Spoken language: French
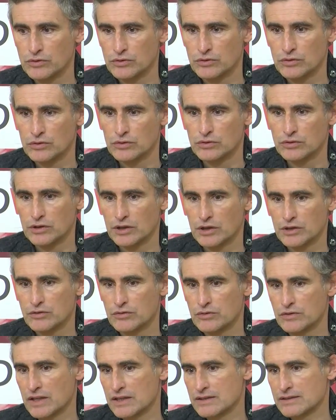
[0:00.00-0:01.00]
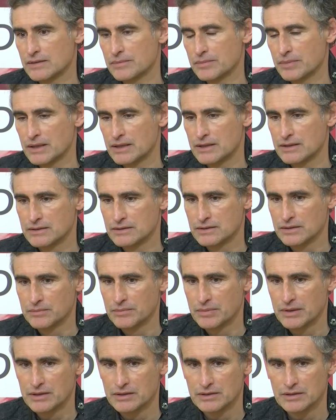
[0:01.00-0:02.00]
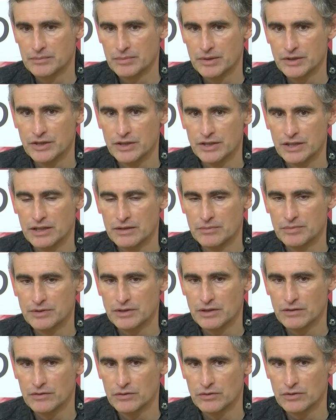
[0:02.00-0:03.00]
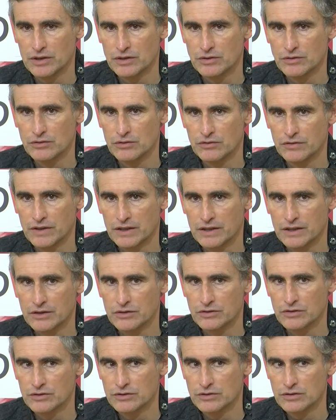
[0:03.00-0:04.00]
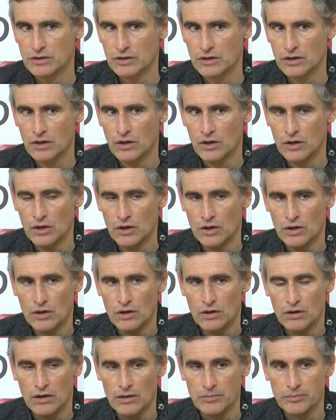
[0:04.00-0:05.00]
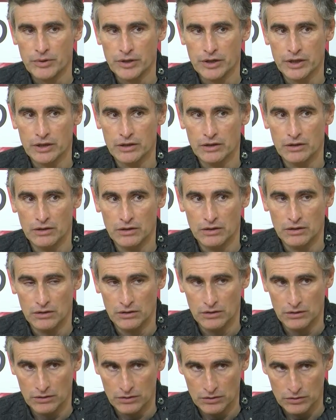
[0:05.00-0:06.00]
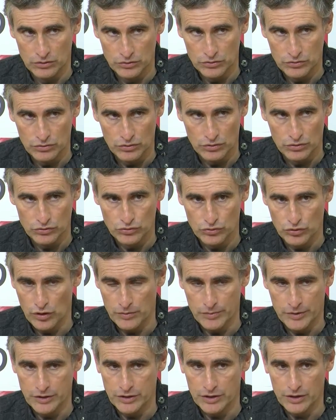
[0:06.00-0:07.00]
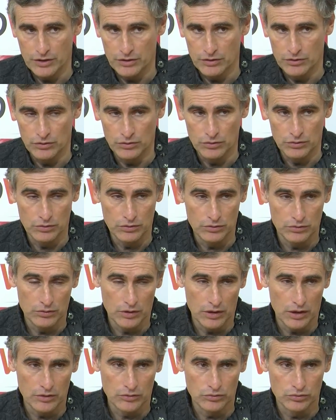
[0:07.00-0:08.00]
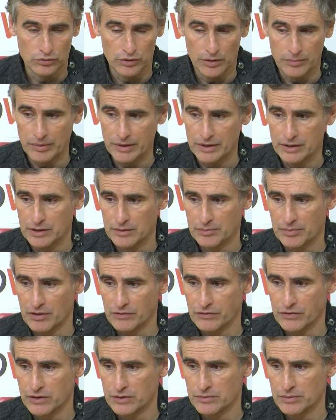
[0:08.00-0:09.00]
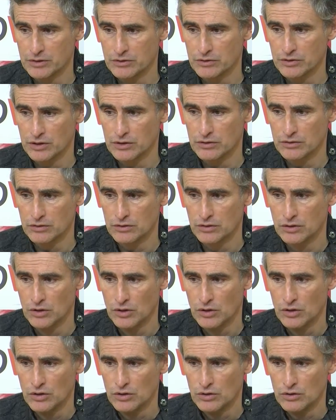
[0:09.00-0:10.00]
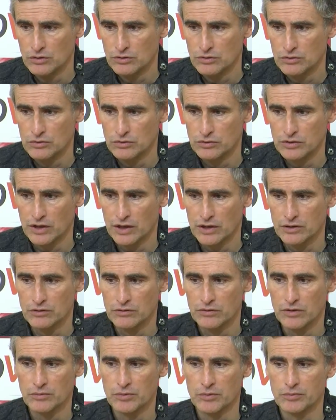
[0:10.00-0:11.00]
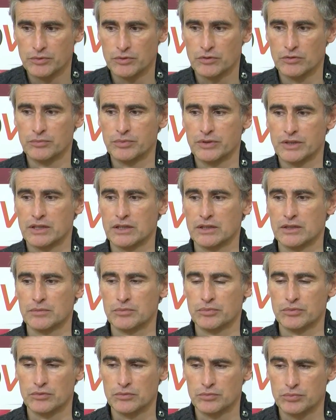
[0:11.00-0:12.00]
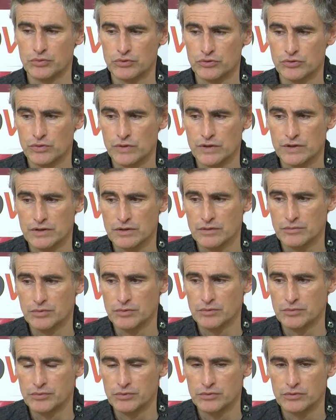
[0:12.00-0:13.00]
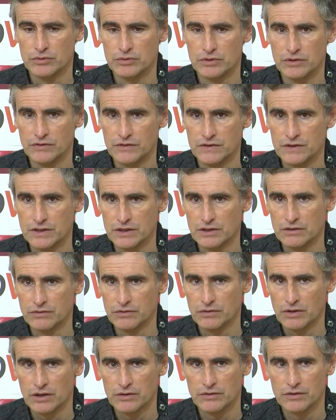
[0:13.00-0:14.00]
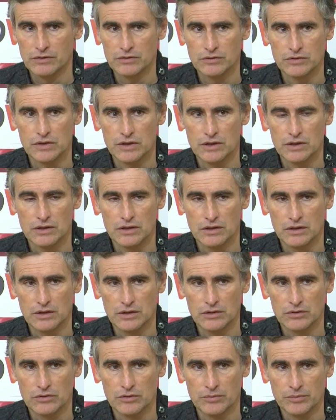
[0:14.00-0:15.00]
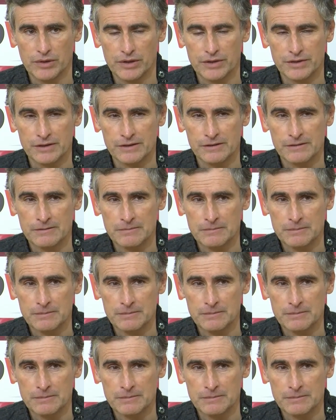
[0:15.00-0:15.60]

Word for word: du, résultats, résultat, c'est pas, pas, pas génial parce qu'il y avait l'occasion de faire quelque chose. Après, euh, sur, sur, la manière, euh, voilà, tout n'a pas été parfait. Maintenant, euh, le terrain devient un peu plus compliqué. Pour, jouer, c'est un peu plus difficile. Il faut arriver aussi à, le comprendre.